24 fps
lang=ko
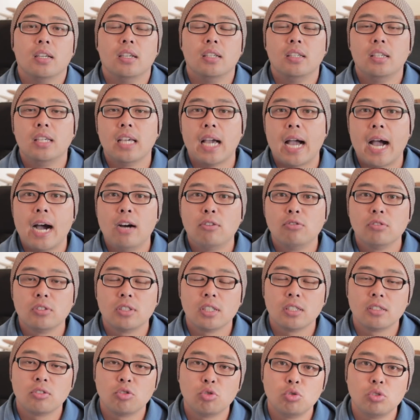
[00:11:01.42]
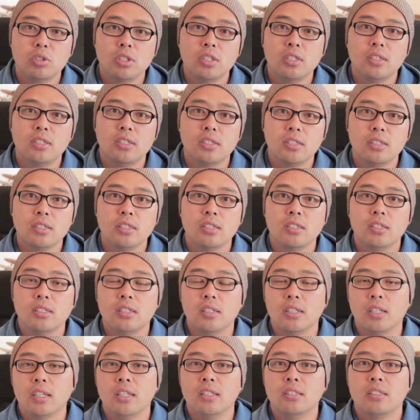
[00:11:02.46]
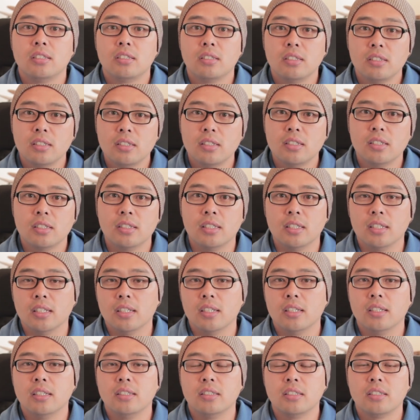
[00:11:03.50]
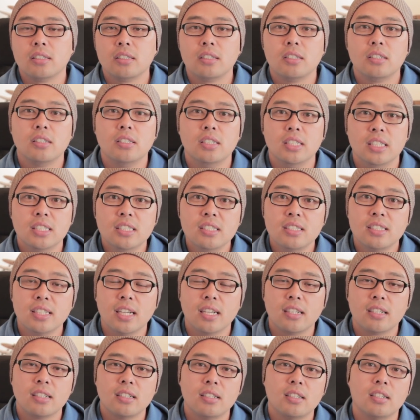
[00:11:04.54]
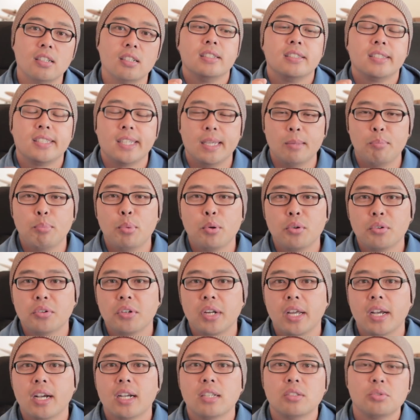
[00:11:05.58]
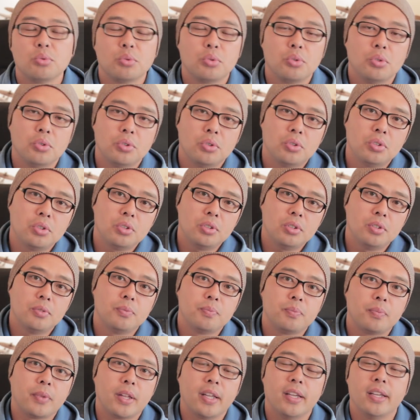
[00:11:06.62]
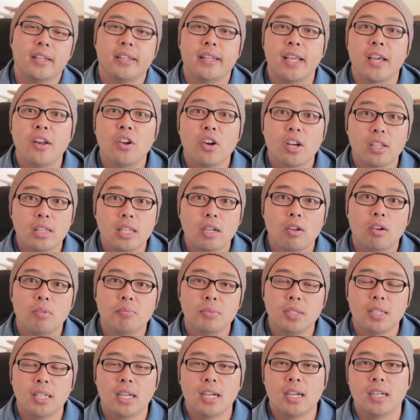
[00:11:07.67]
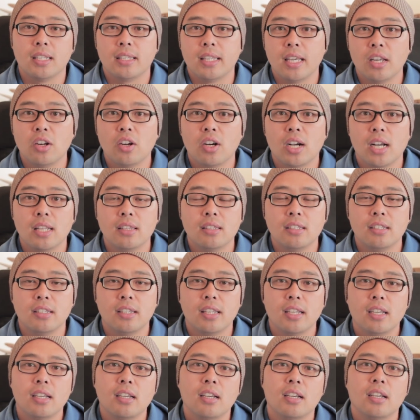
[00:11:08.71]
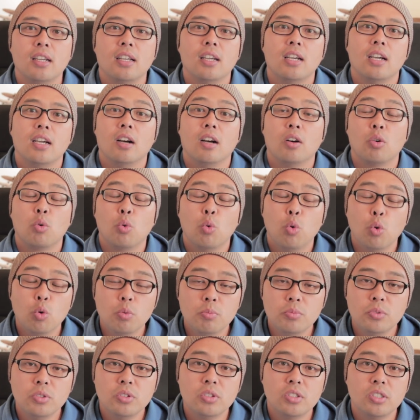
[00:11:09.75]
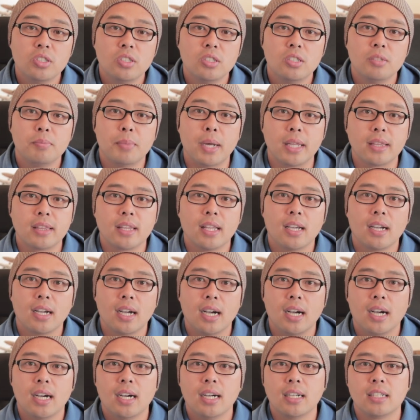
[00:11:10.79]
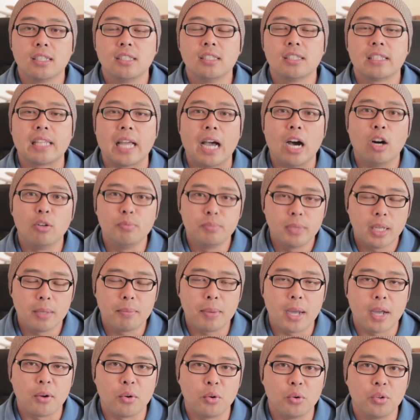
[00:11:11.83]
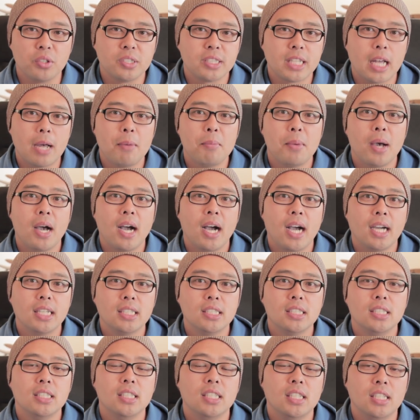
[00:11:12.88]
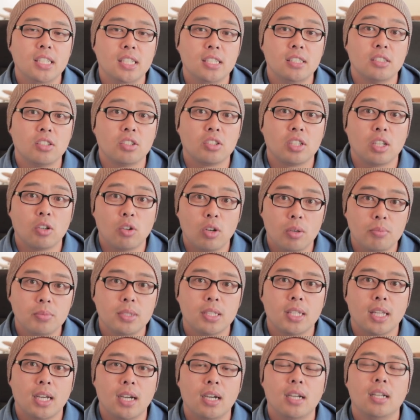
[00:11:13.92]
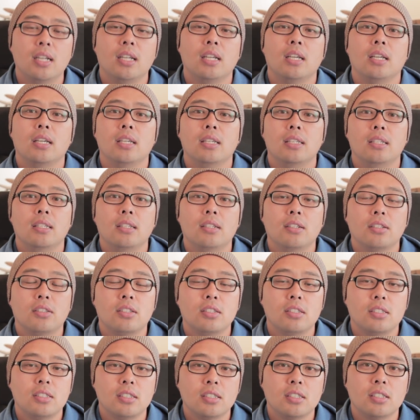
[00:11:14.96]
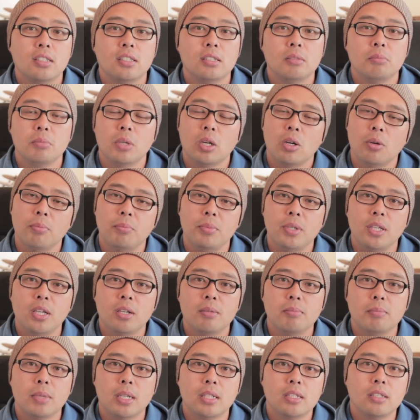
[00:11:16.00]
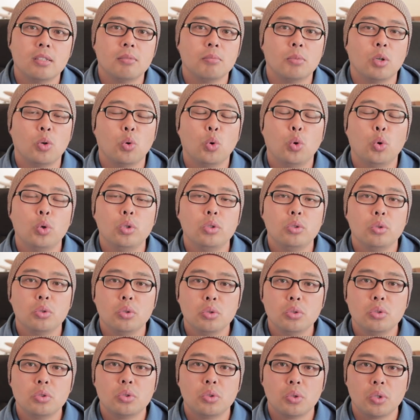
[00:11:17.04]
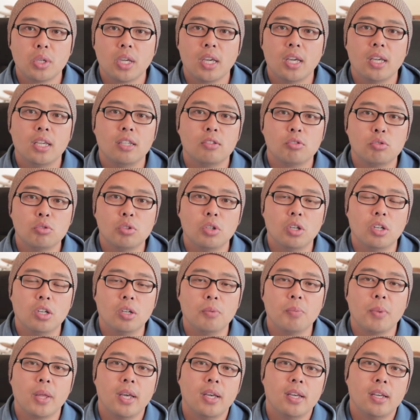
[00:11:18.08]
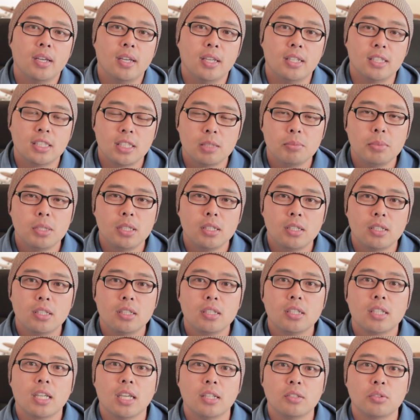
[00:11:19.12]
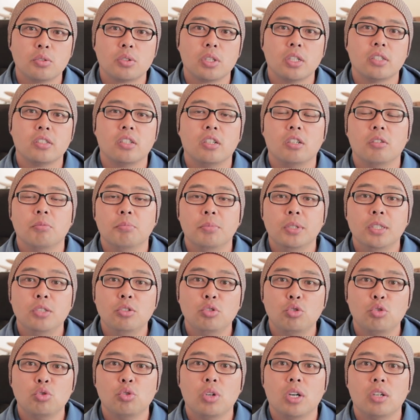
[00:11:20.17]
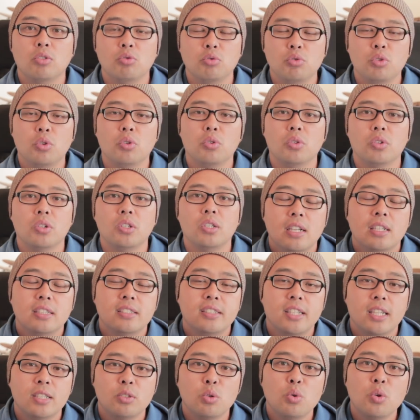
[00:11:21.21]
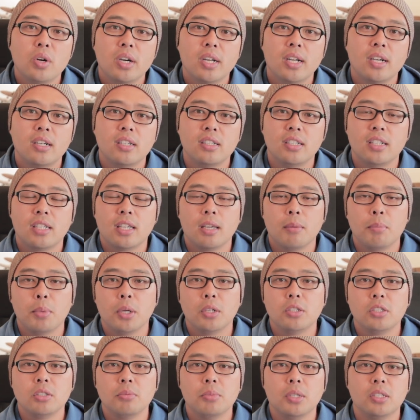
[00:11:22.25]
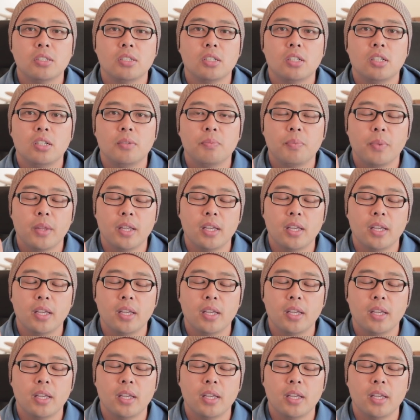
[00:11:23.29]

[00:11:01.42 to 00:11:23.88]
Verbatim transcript: 이 아웅산 수치 측 측근 인사를 체포를 해가지고 데려갔다고 합니다. 데려갔는데 고문을 받다가 그 다음날 바로 사망하는 일이 있었다고 합니다. 이렇듯 지금 미얀마는 뭐 혼돈 속에 있고요. 시민들은 계속해서 민주화 운동을 새 손가락을 이렇게 펼치면서